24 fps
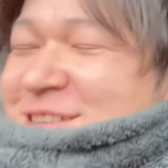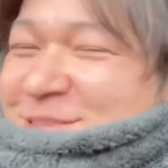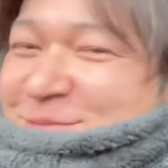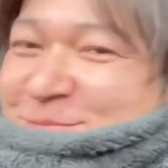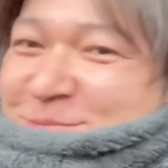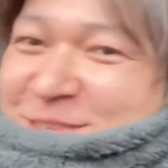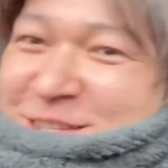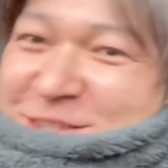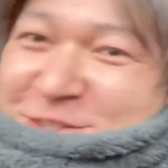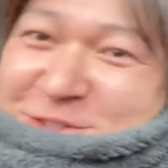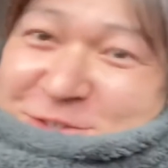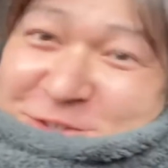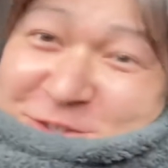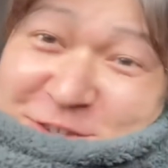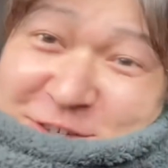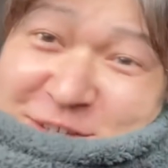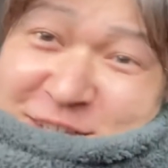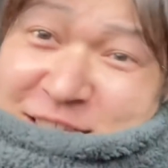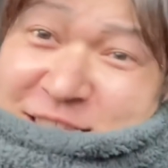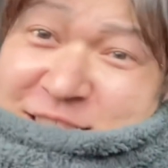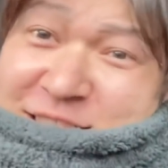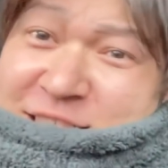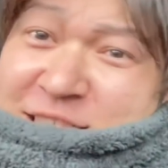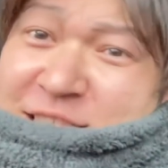マスクどっ
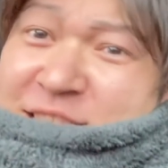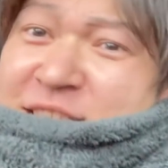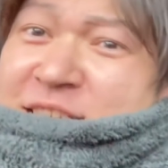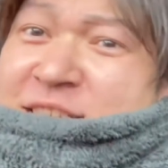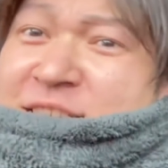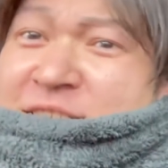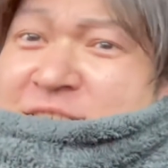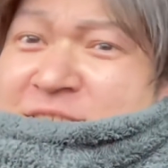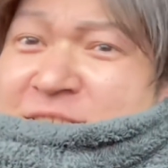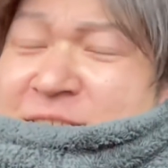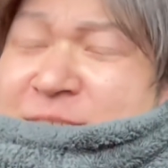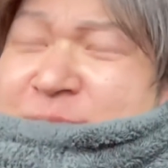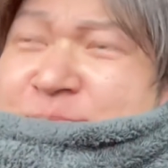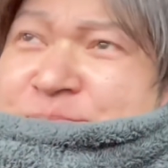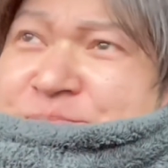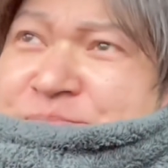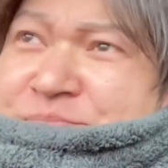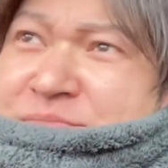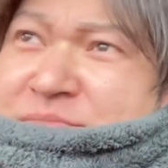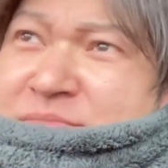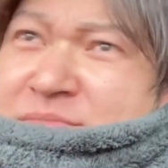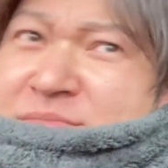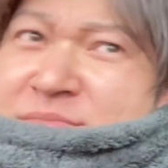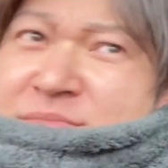か行っちゃったんで、
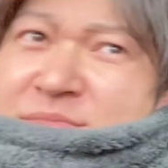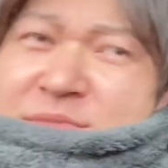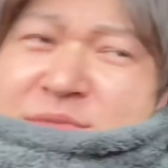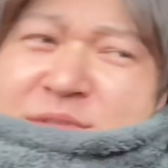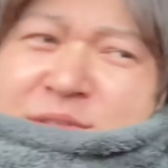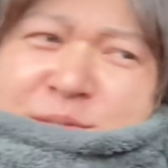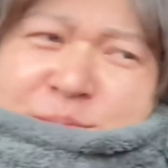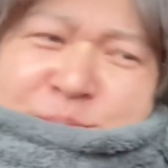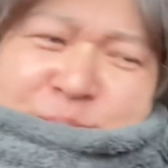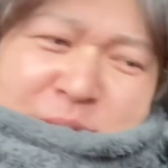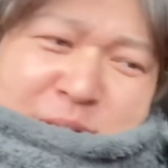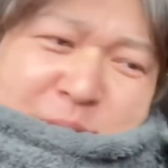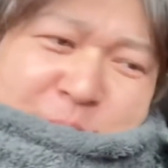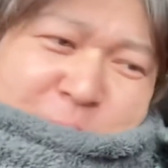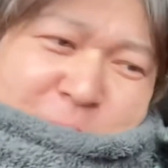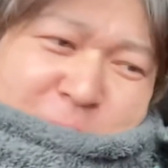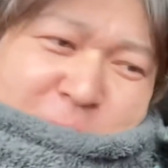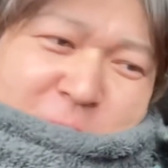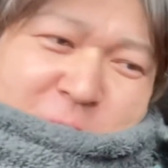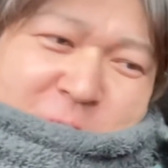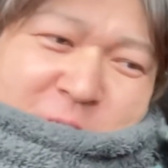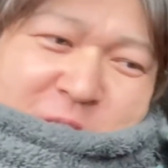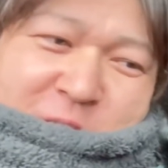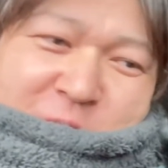まあもう
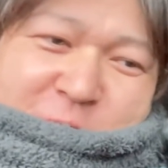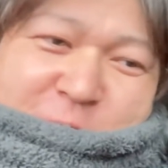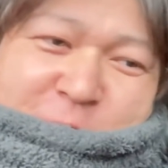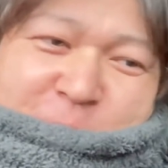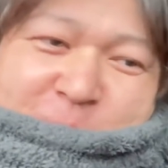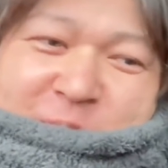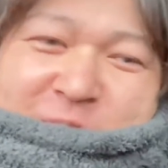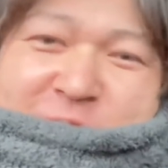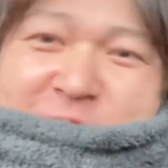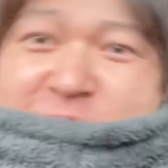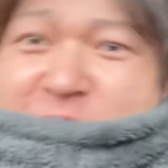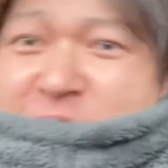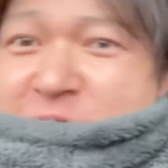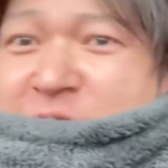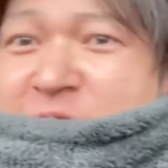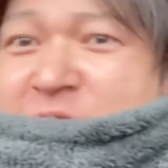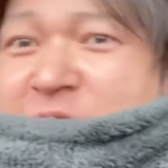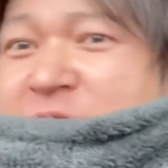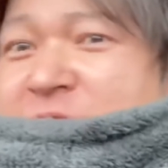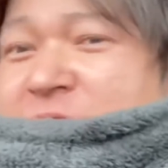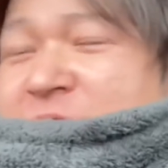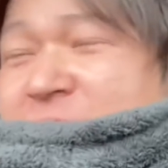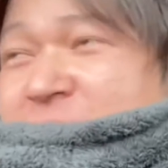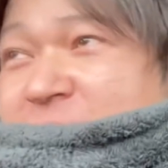今日はノーマスクでい
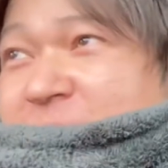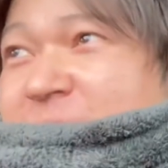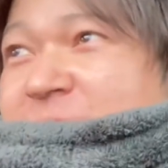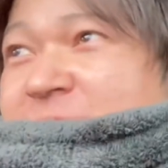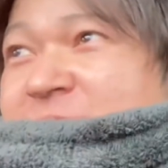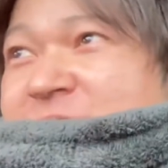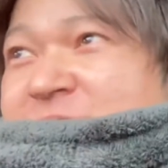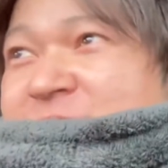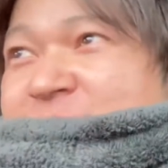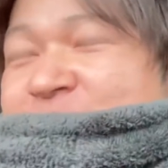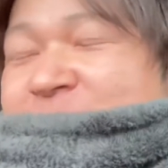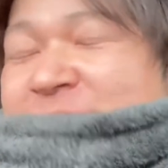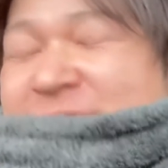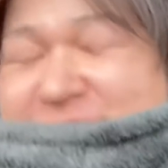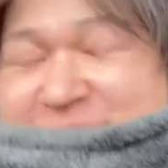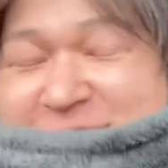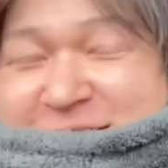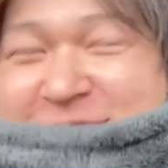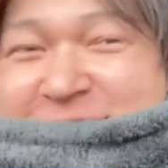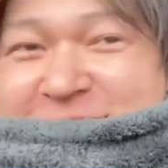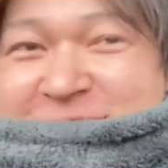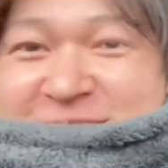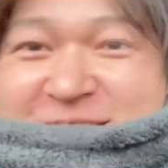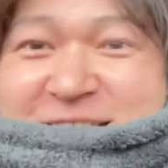いかなと。まあ
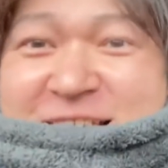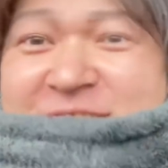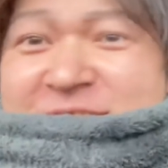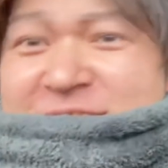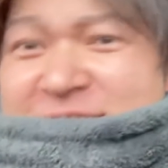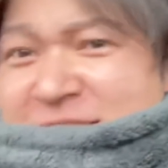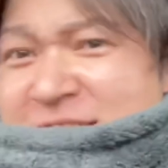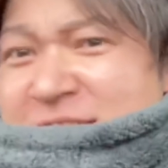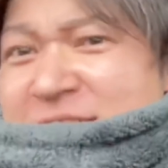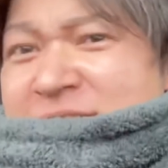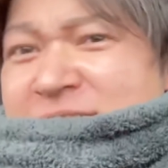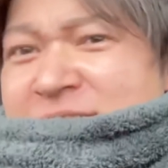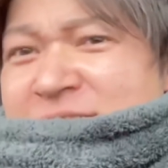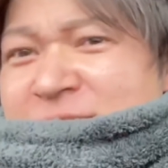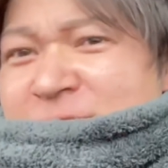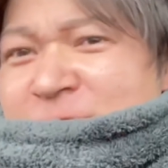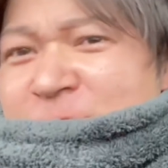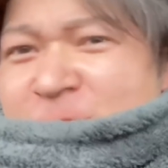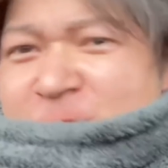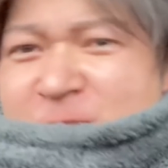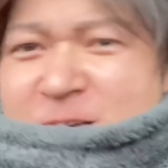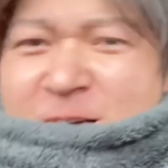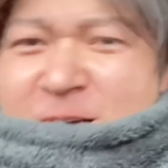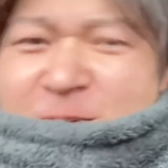さすがにね、
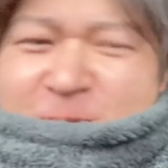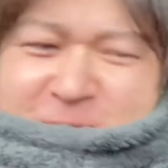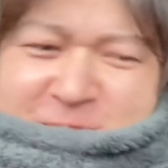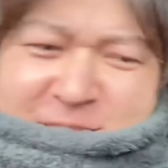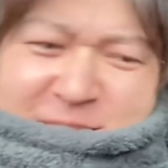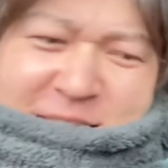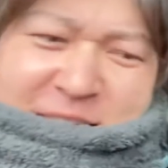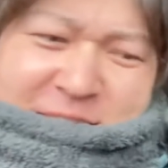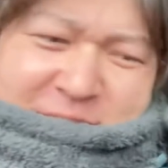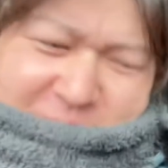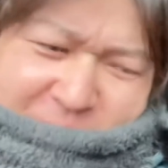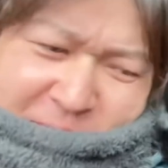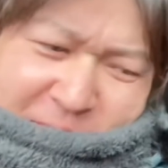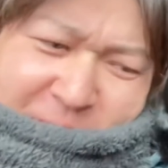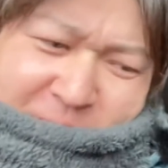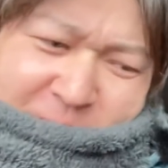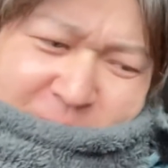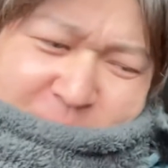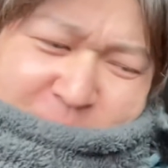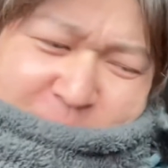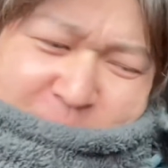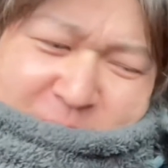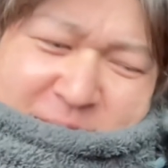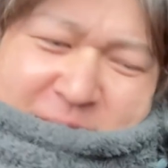動画越しなんで、
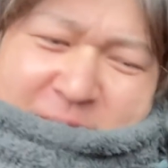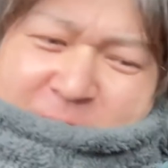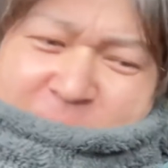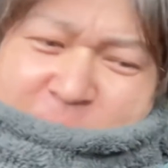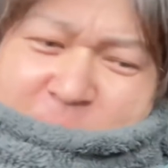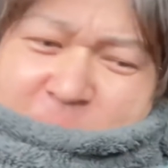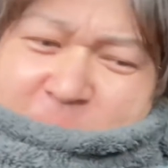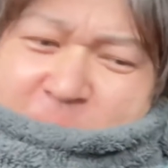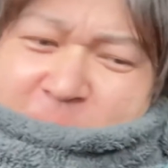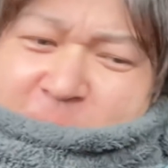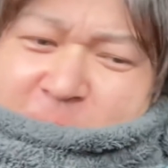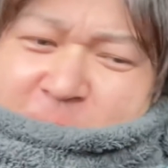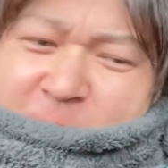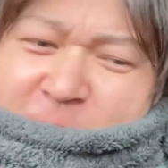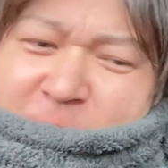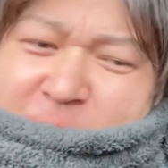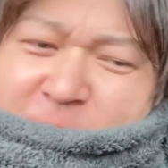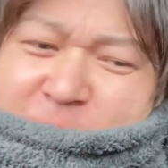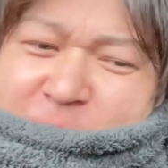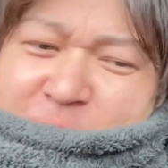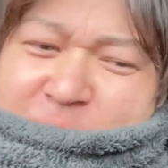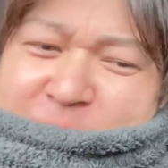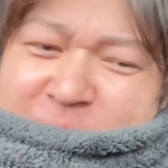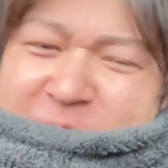ま
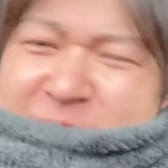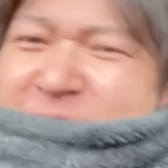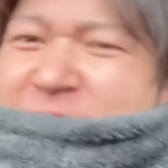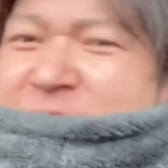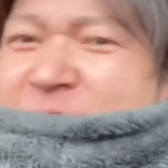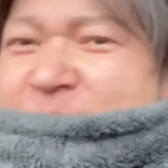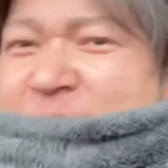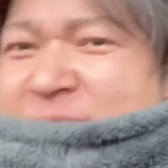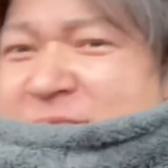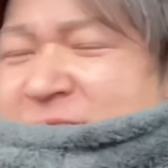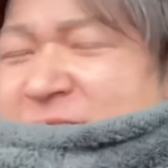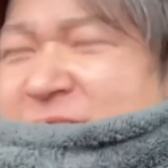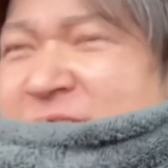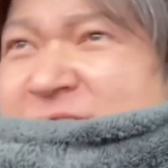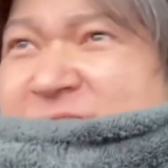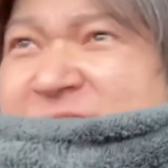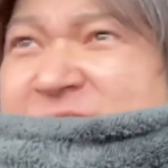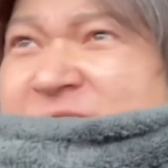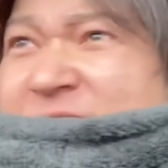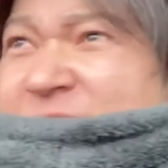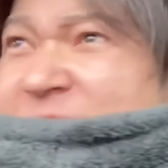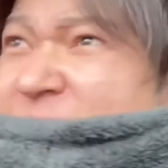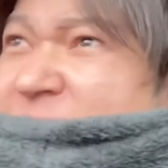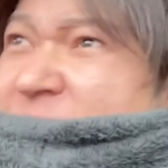あ別にまあ感
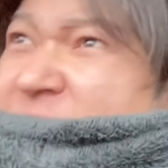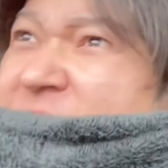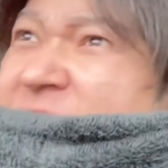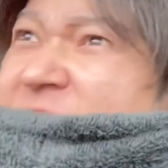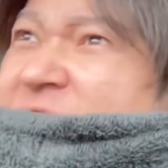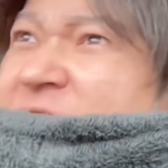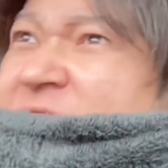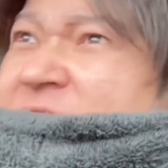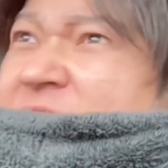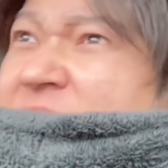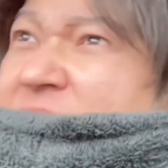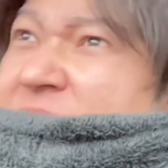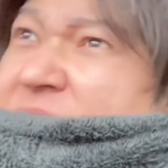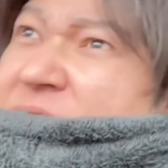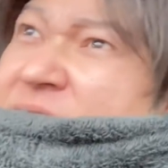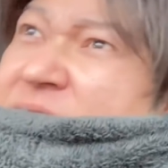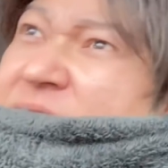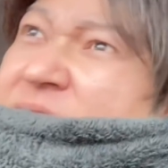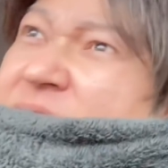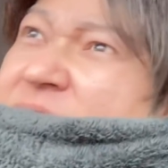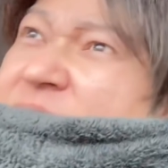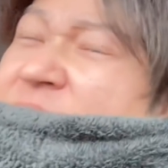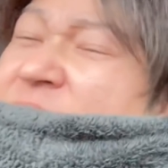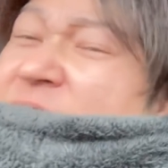染は映らないんで、
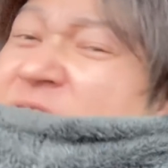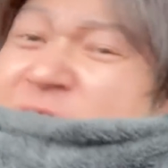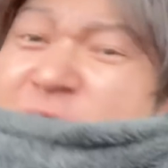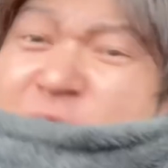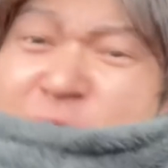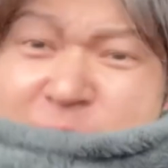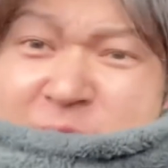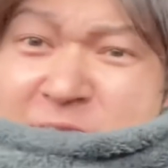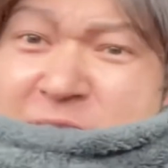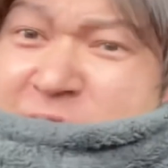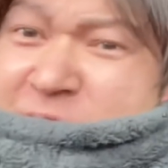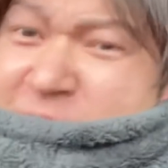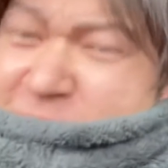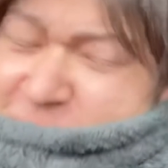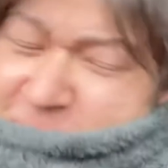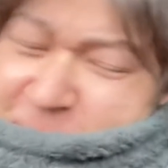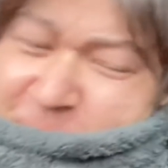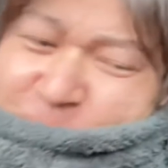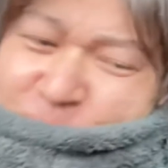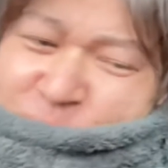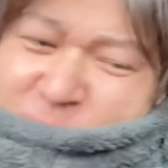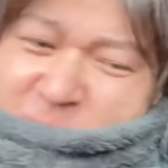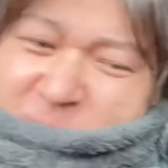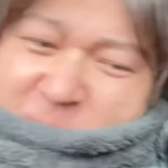まあどうもないでしょ
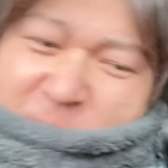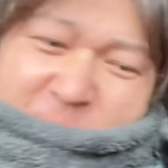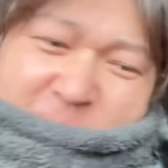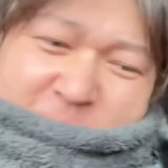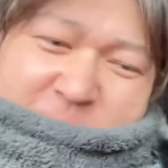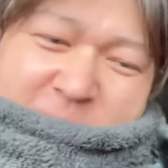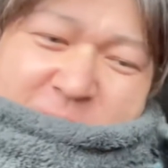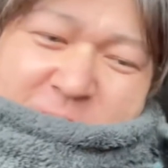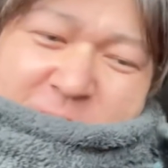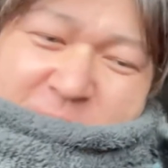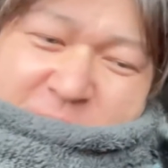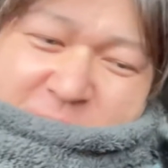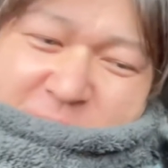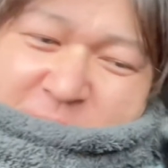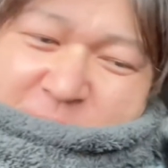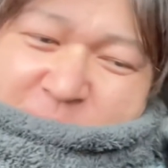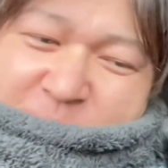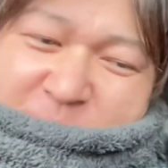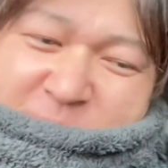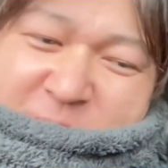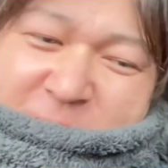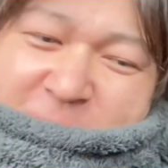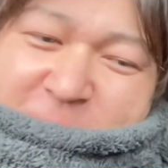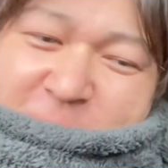うということで、
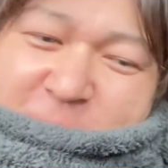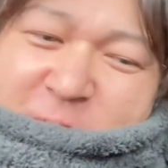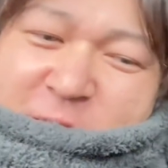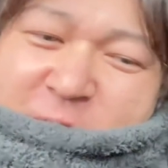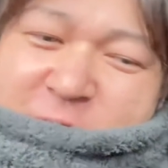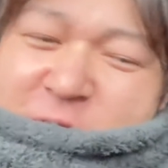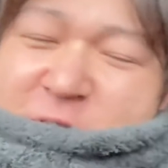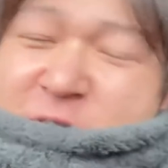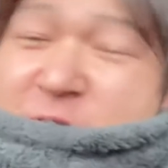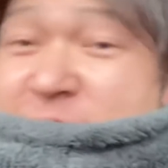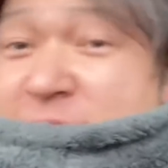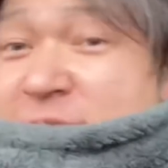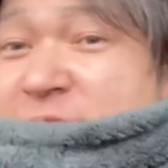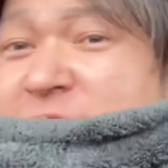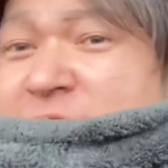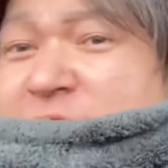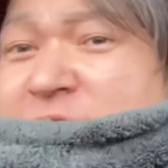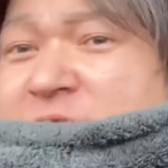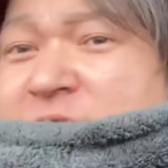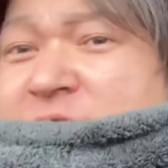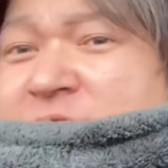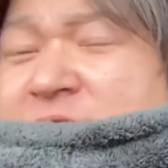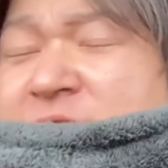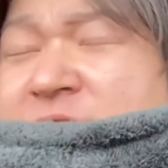まあ今日はノーマスク
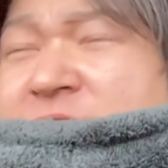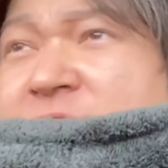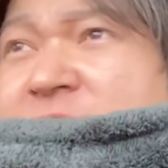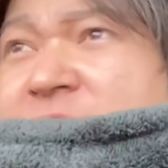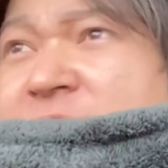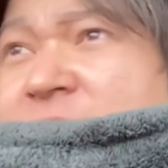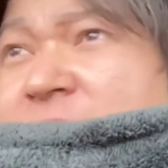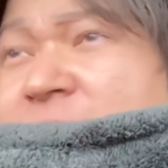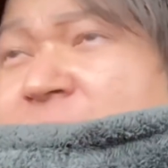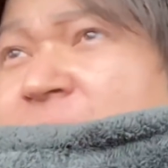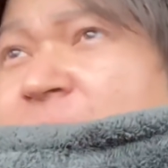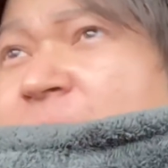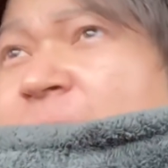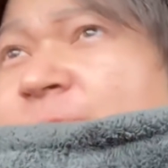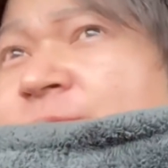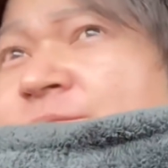で行きたいんですけど、